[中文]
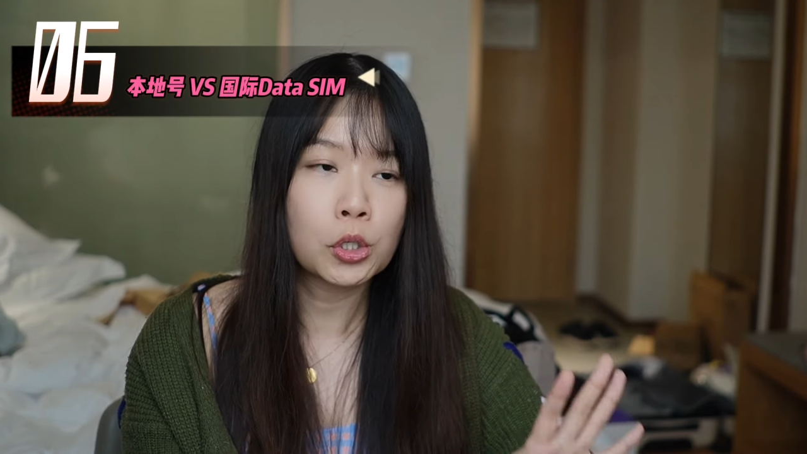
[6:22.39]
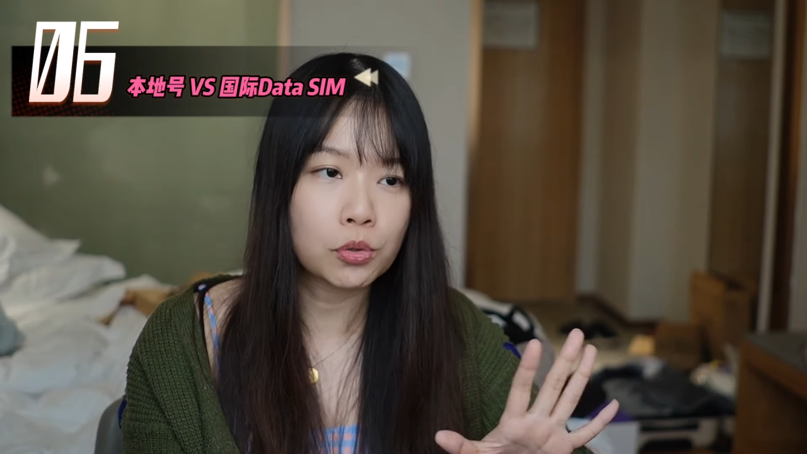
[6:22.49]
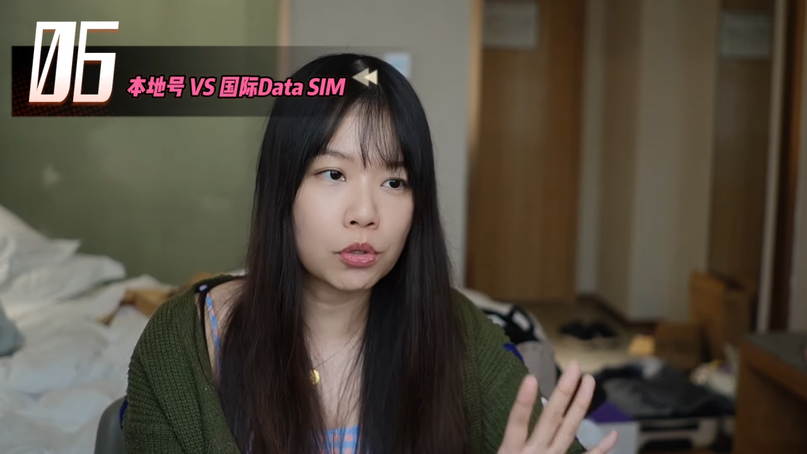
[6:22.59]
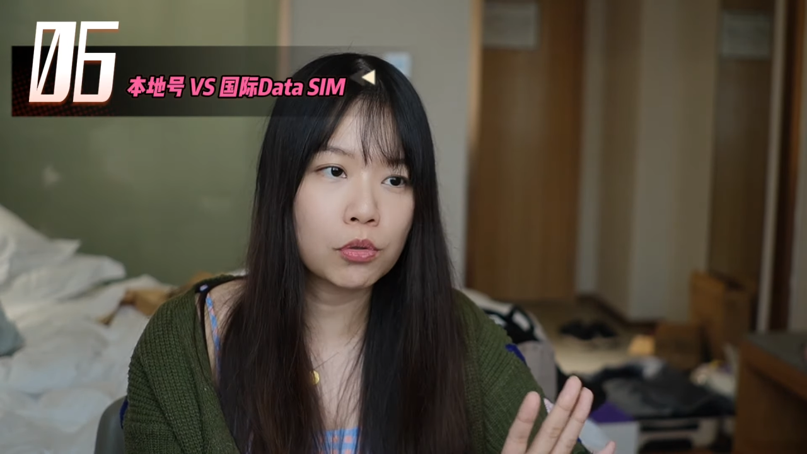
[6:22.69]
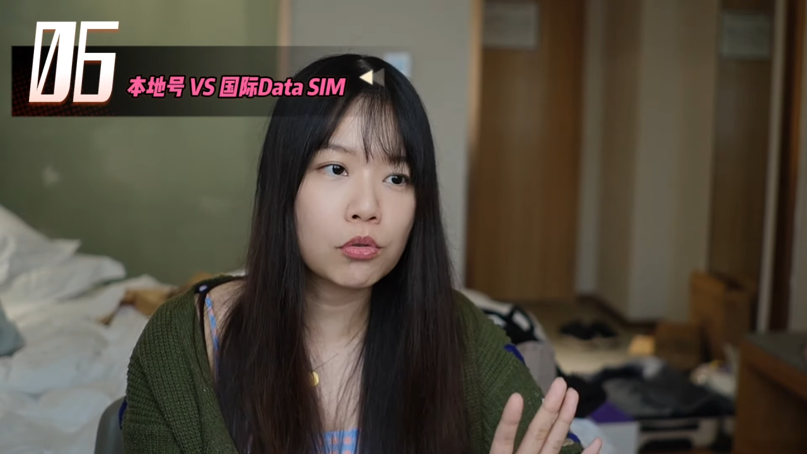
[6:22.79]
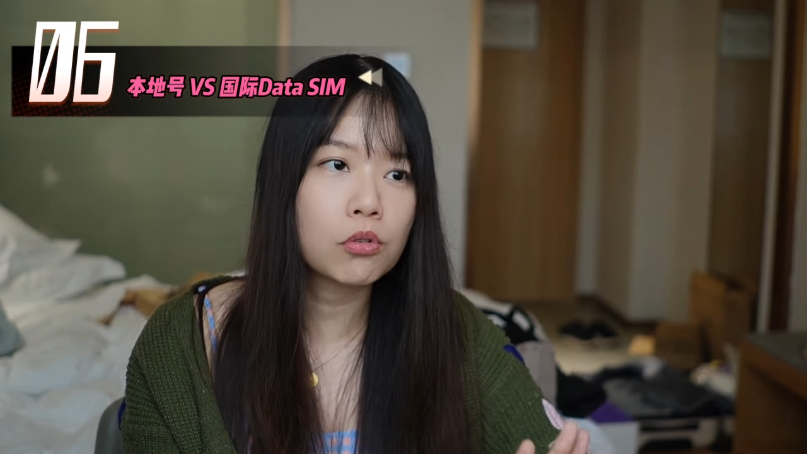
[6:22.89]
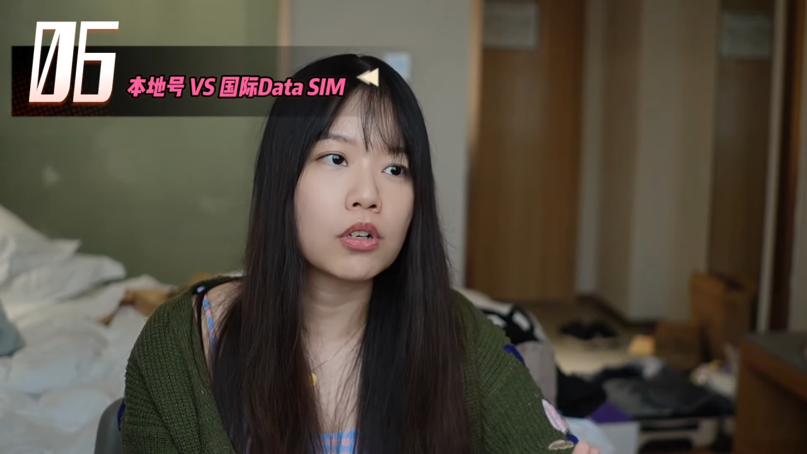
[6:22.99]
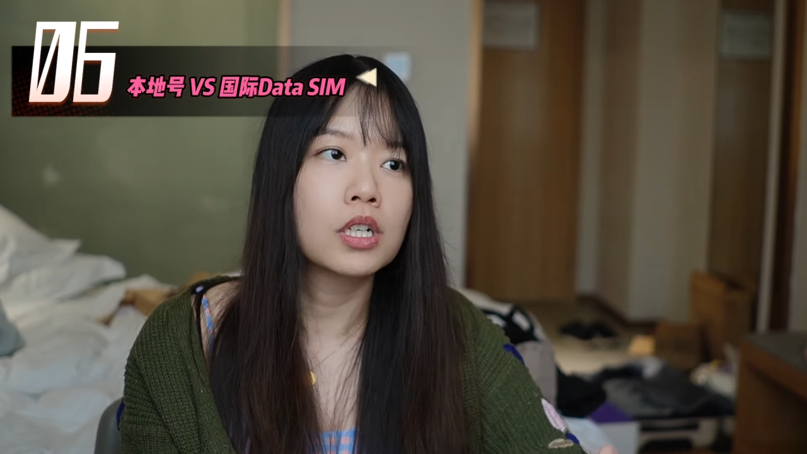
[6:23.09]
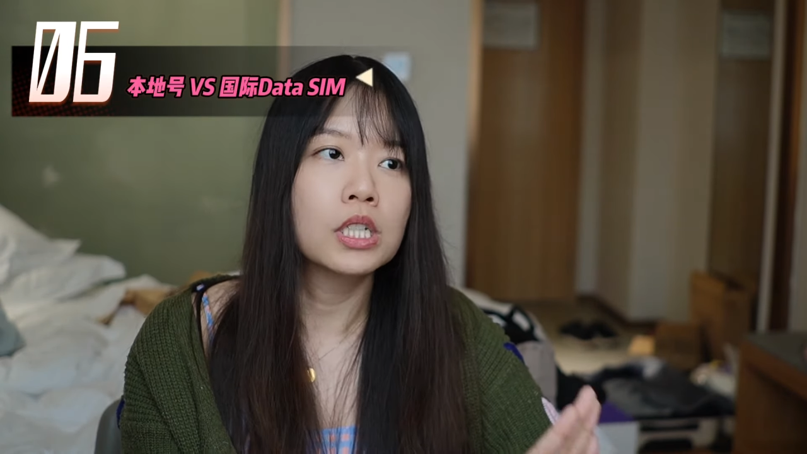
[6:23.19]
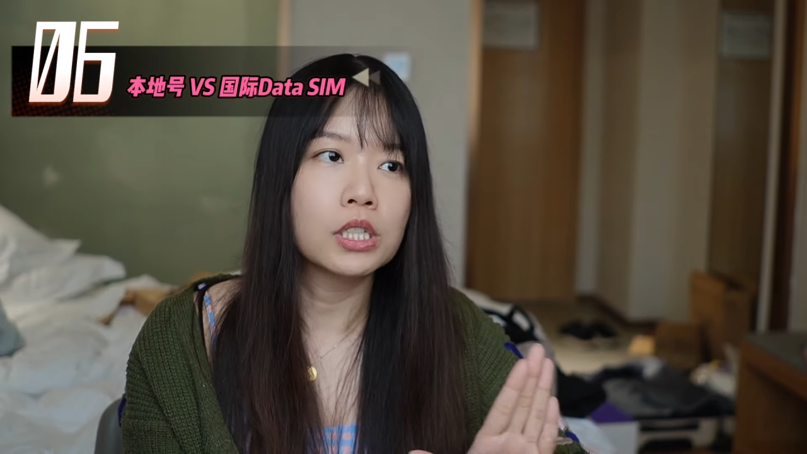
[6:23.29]
所以如
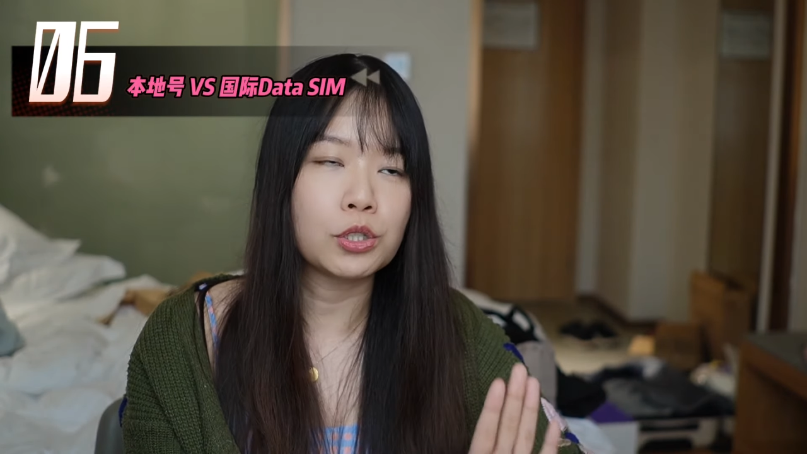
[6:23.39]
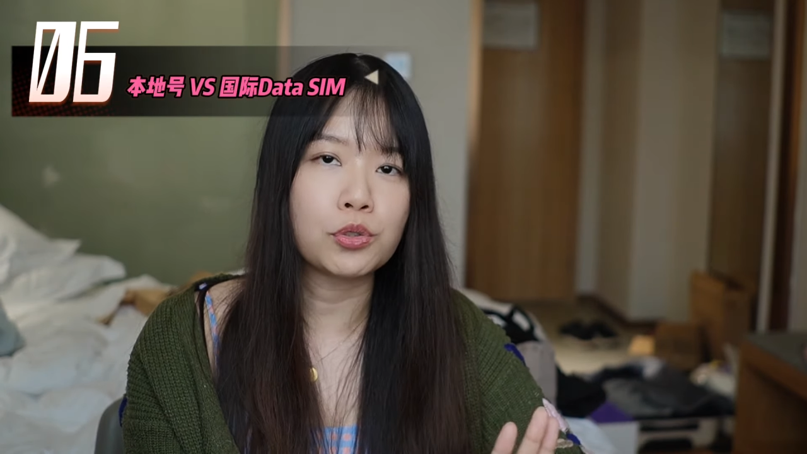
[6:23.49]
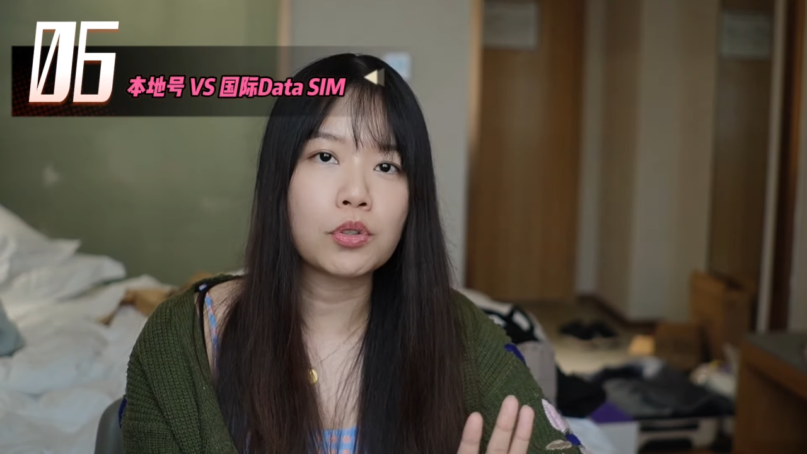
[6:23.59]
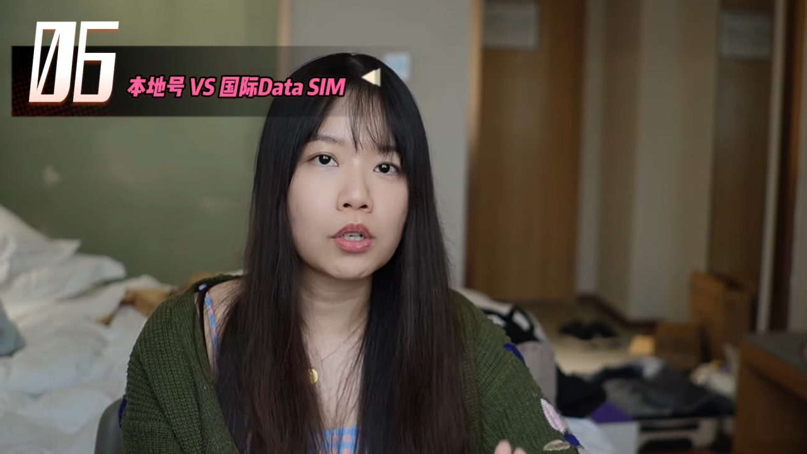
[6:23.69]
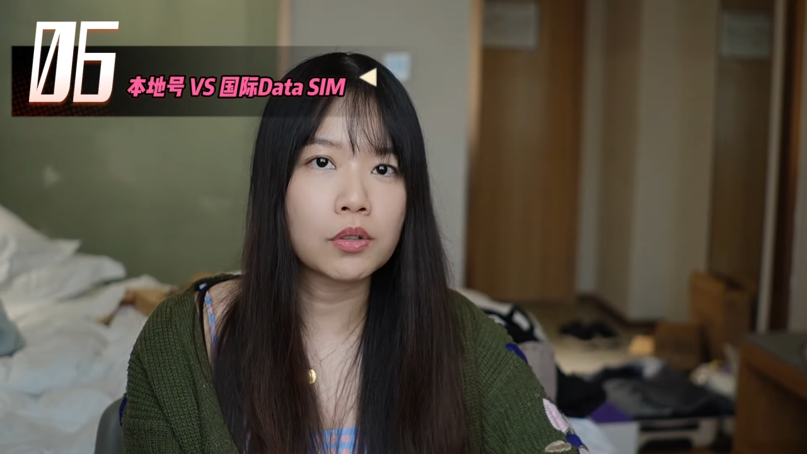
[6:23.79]
果你需要